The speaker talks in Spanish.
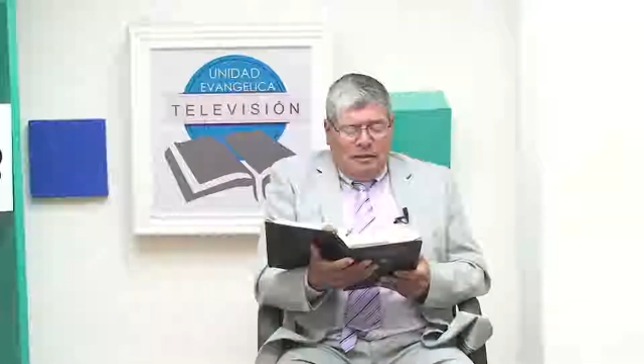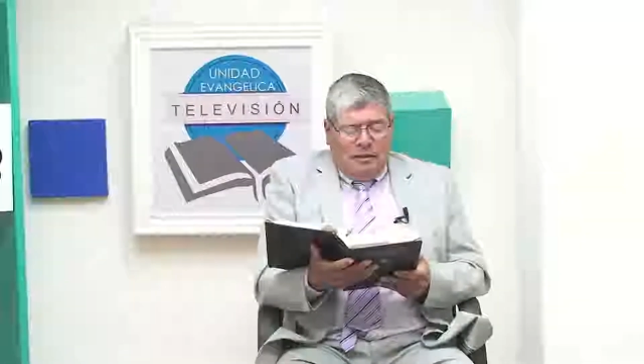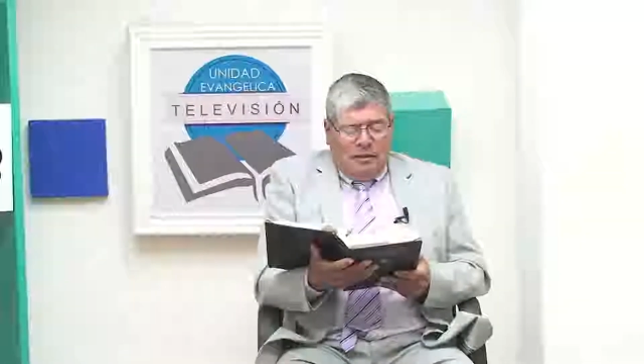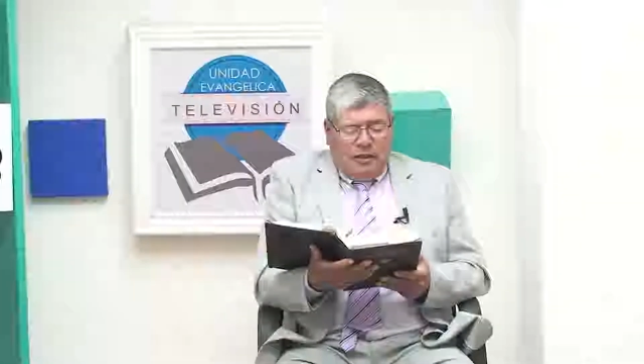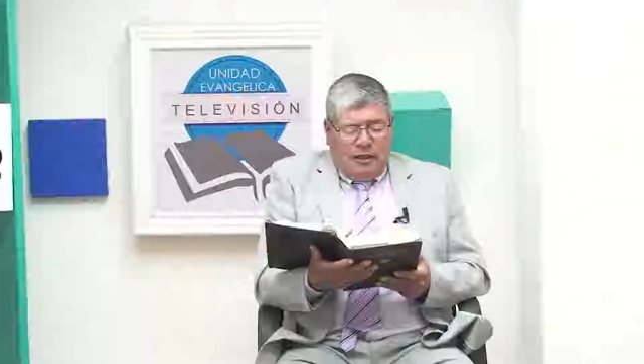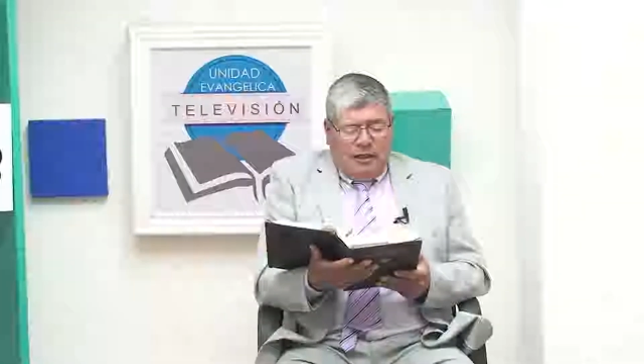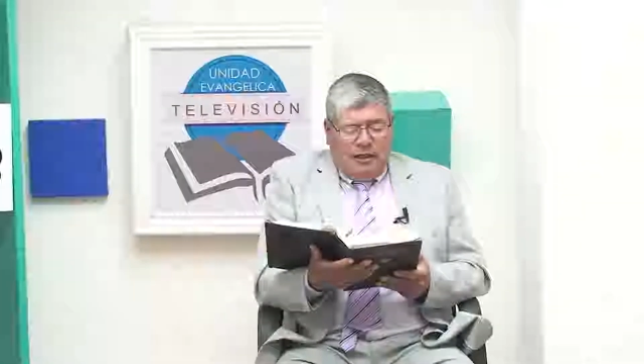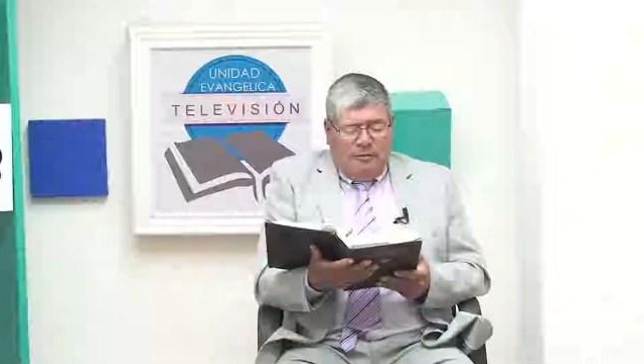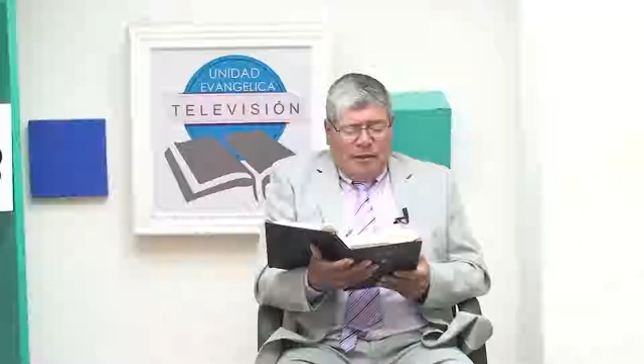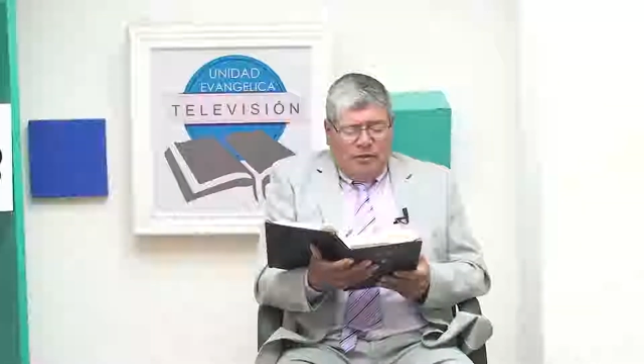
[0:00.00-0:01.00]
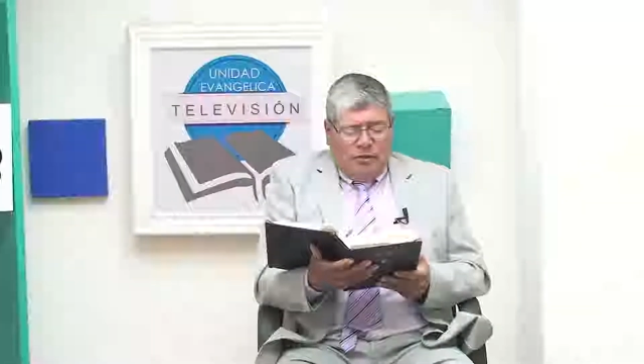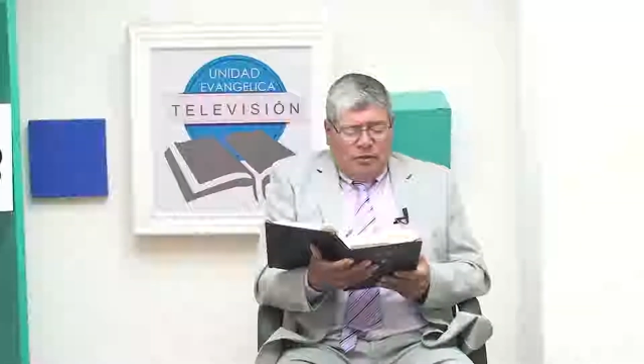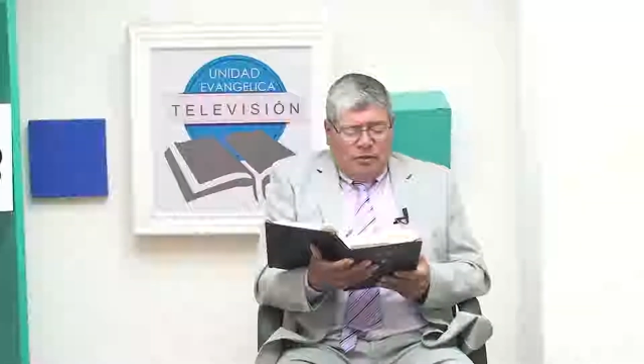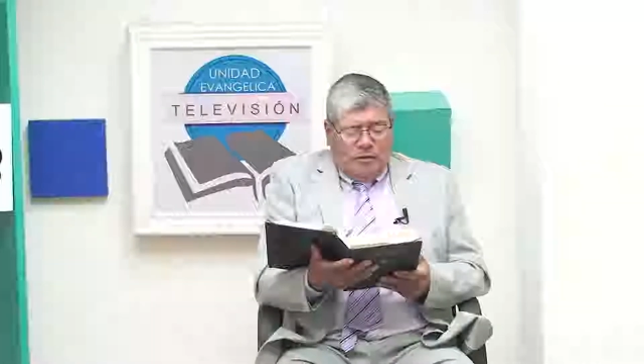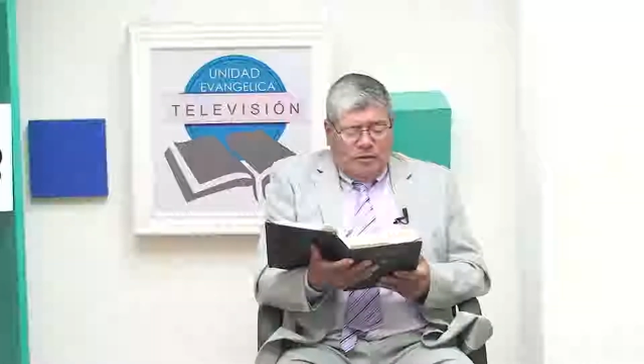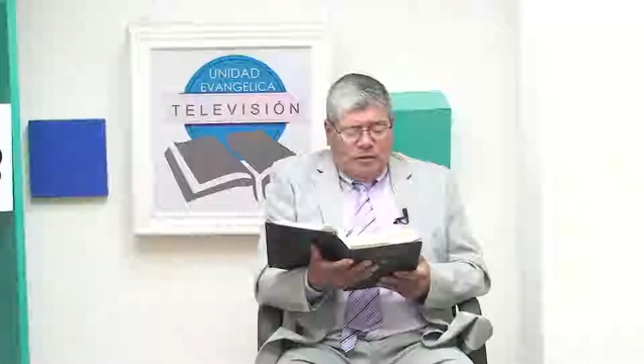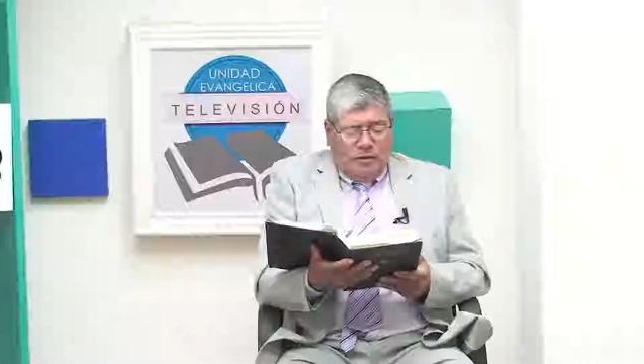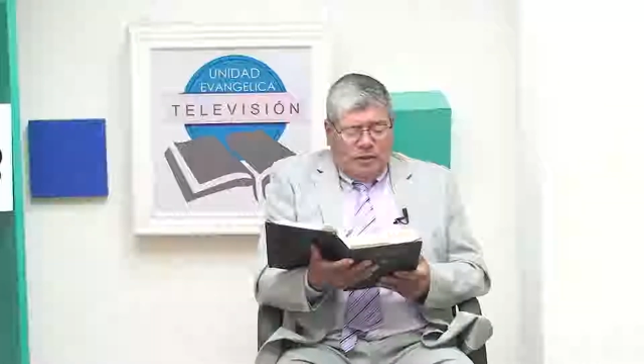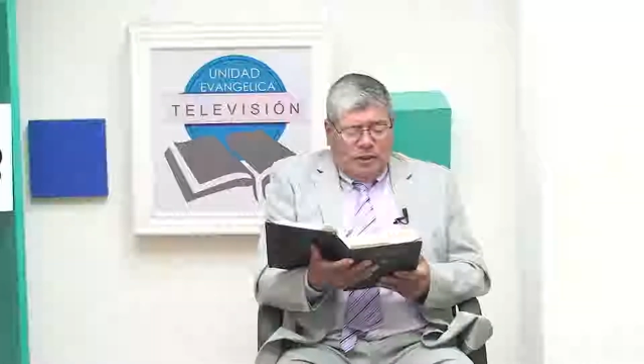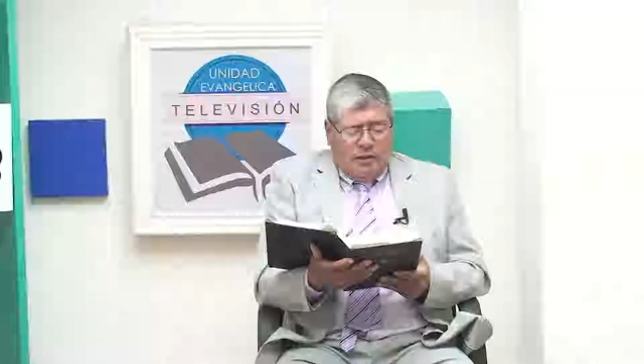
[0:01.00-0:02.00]
y él le mandó
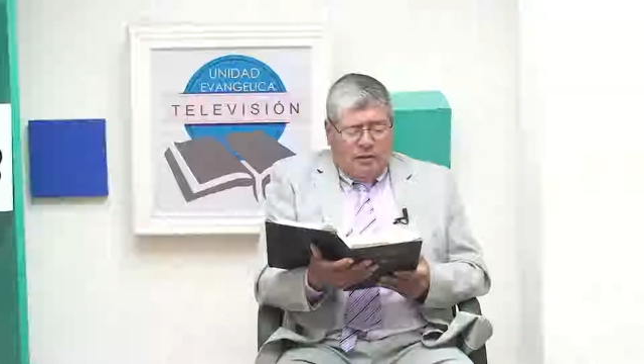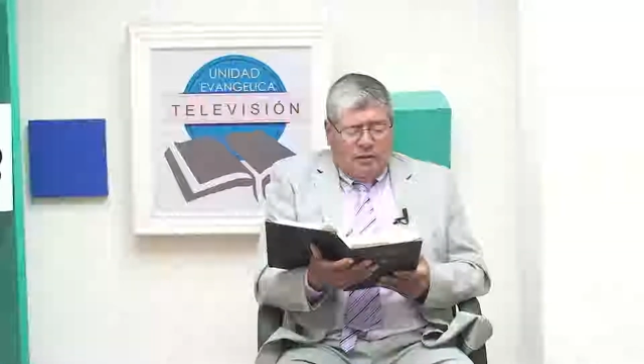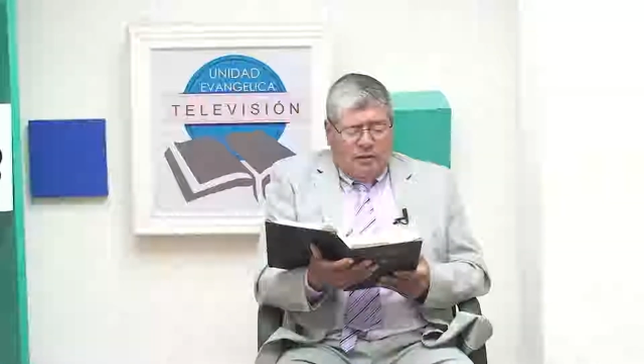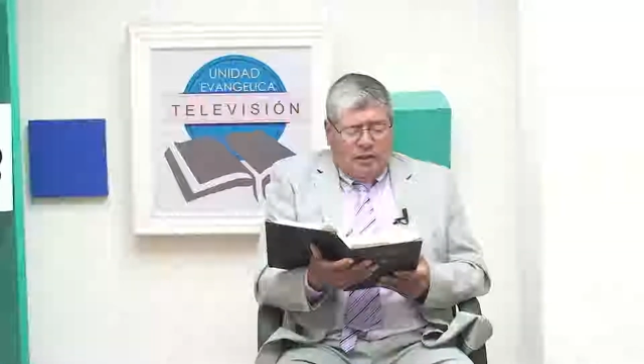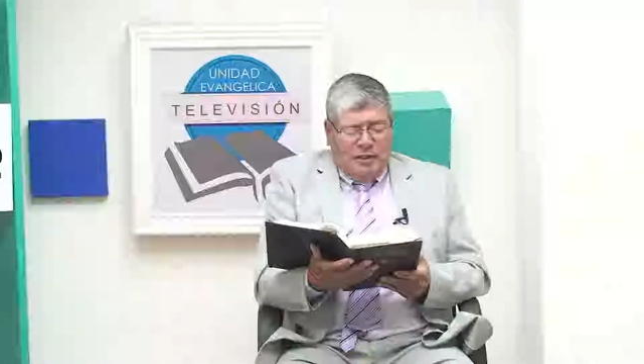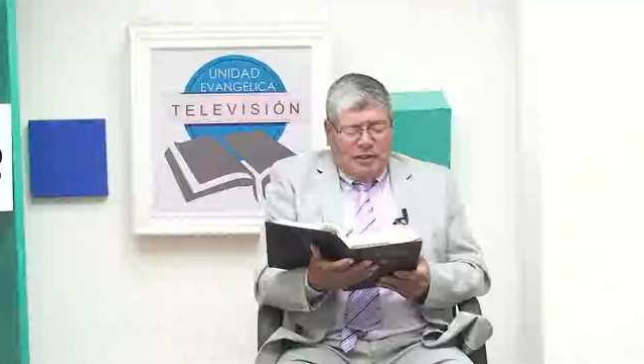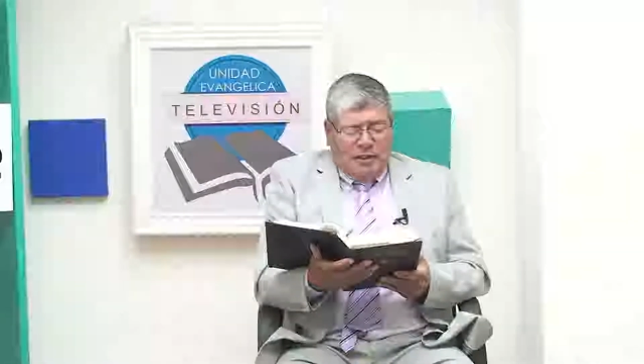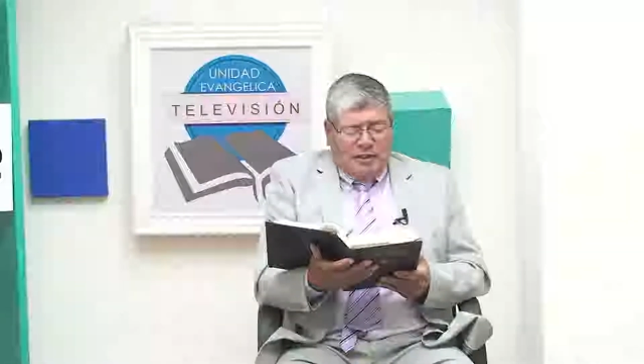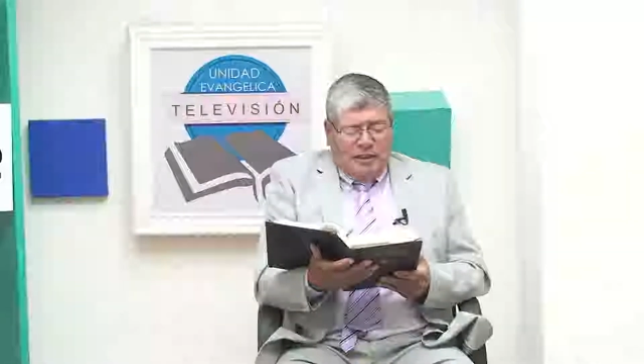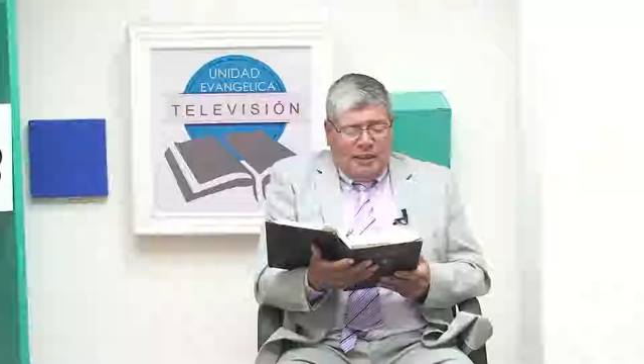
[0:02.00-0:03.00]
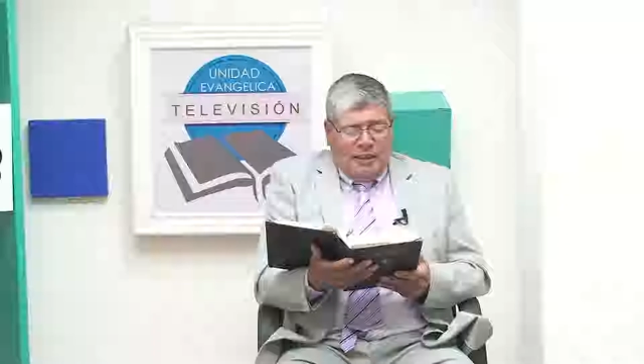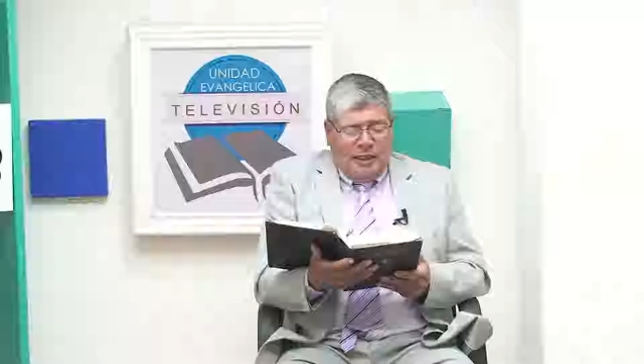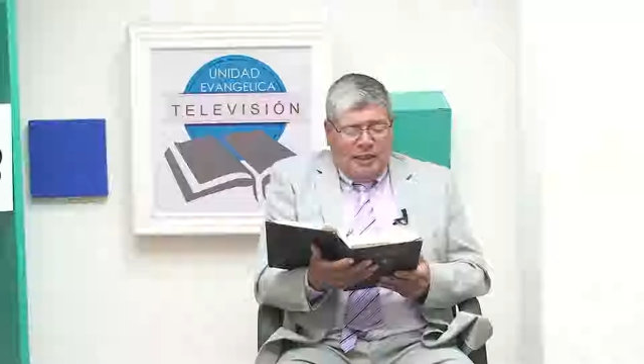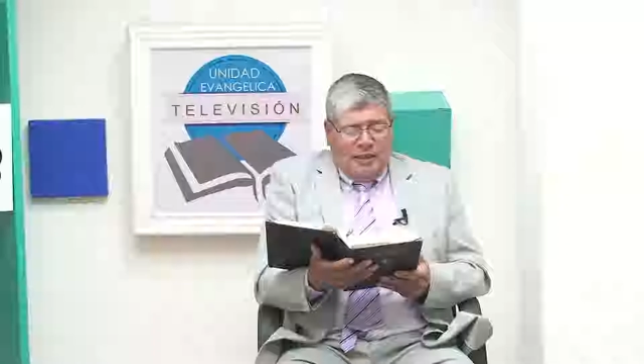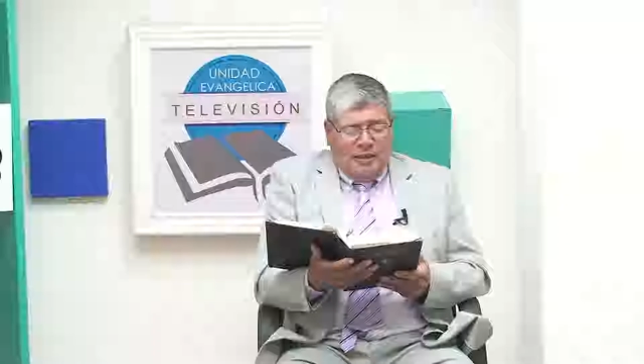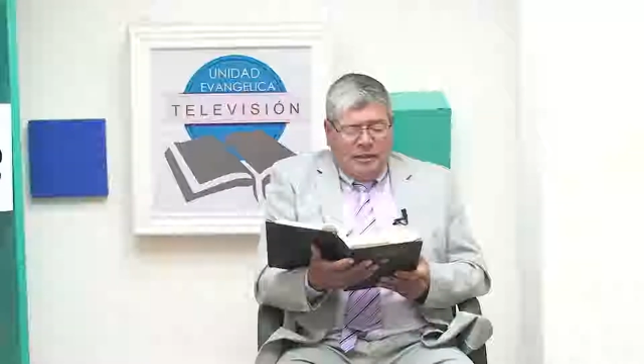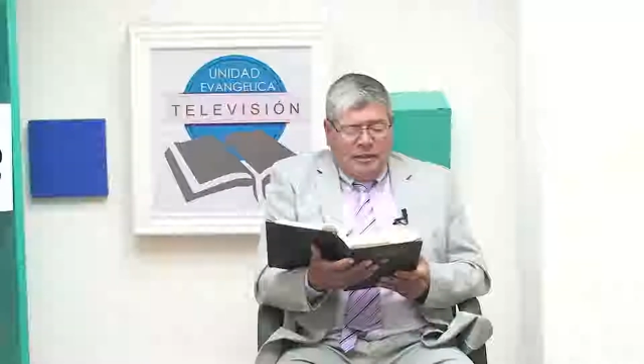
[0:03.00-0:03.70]
que no le dijese a nadie,